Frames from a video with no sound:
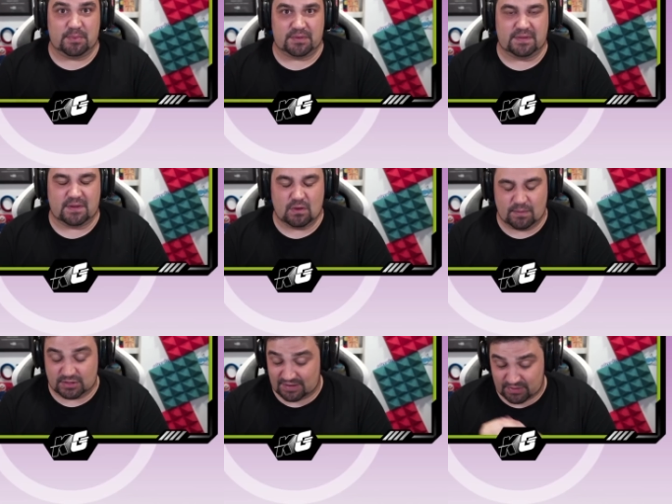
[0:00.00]
eh, de
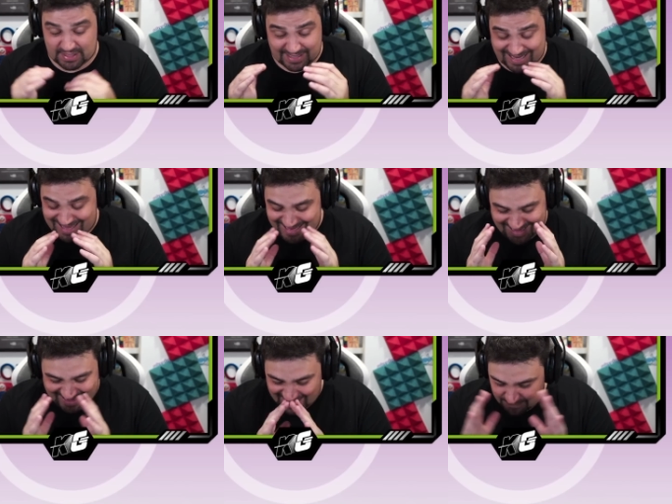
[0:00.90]
lluvia, o sea, fue
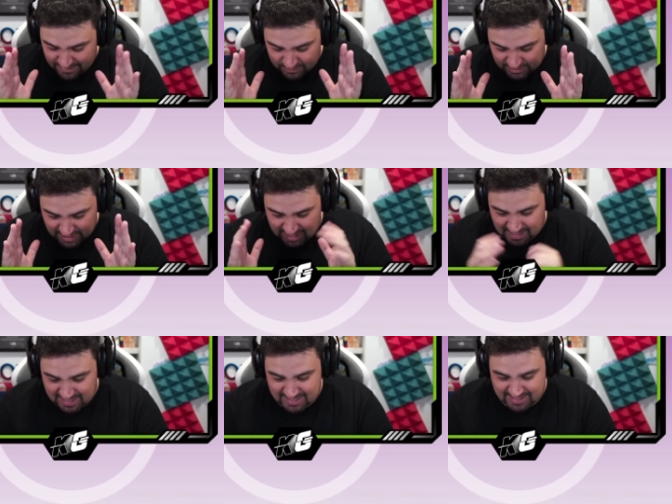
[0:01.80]
increíble, o sea,
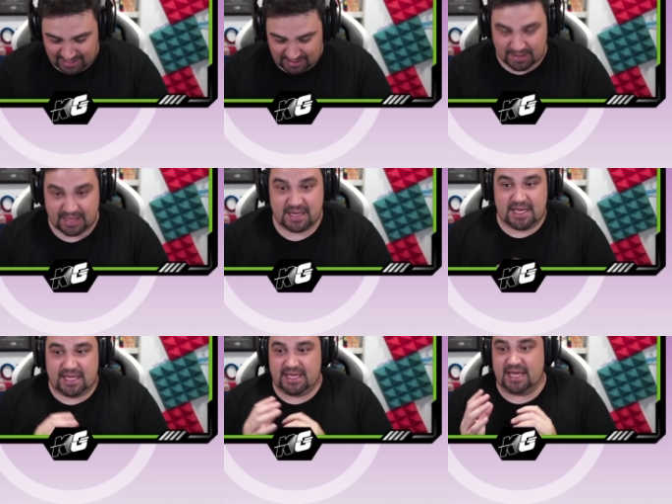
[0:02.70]
increíble.
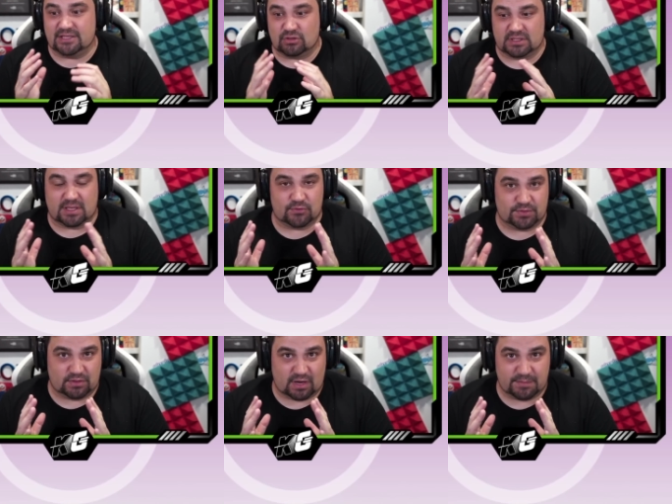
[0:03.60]
Y esto que estamos
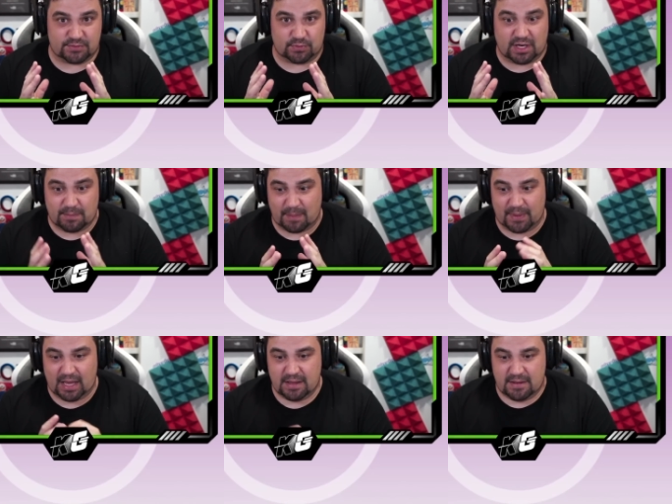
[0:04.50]
viendo ahora mismo en el
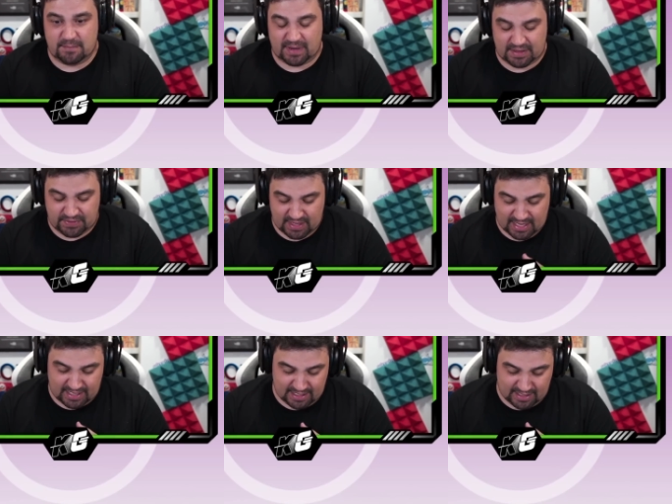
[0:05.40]
mapa parece
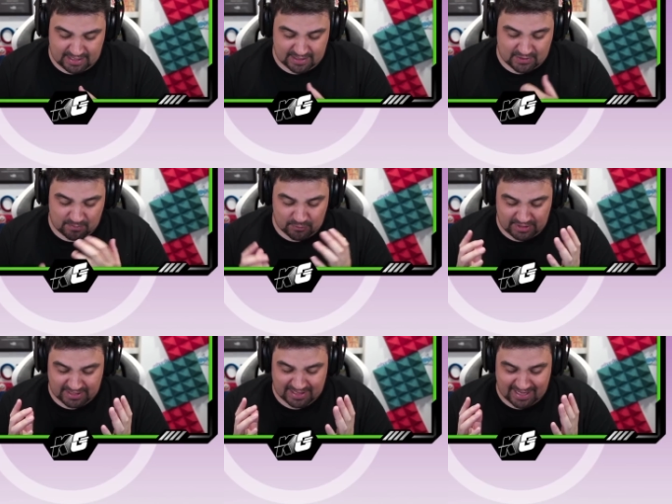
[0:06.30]
el eh, community de,